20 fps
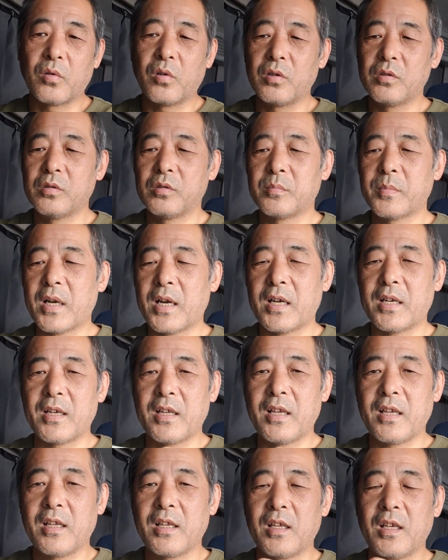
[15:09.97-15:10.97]
こういうまあ
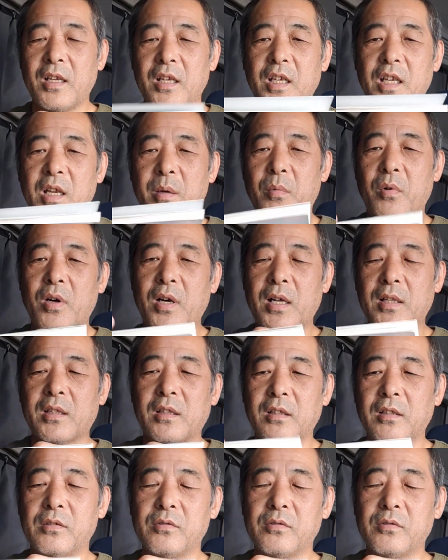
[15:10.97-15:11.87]
ね、入れ物が、